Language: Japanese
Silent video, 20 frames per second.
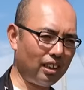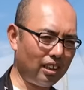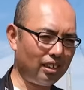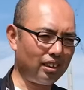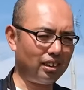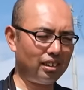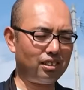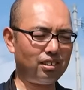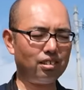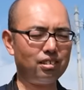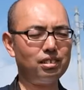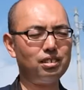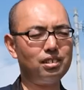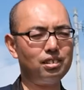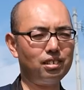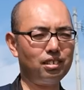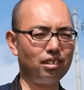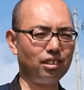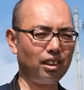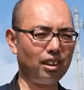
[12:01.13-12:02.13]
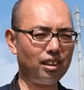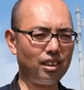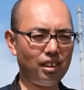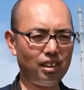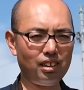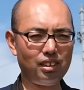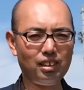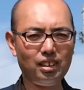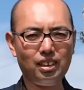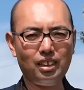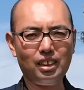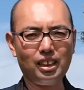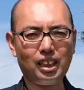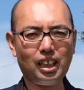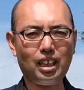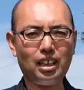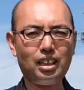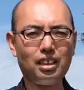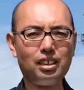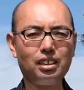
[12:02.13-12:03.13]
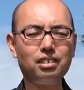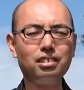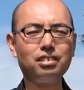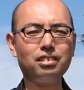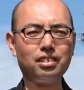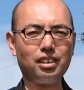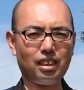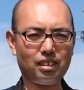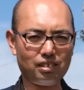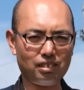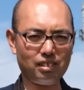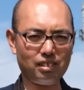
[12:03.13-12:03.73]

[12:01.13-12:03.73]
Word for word: ね、移植する時に枯れにくくなる。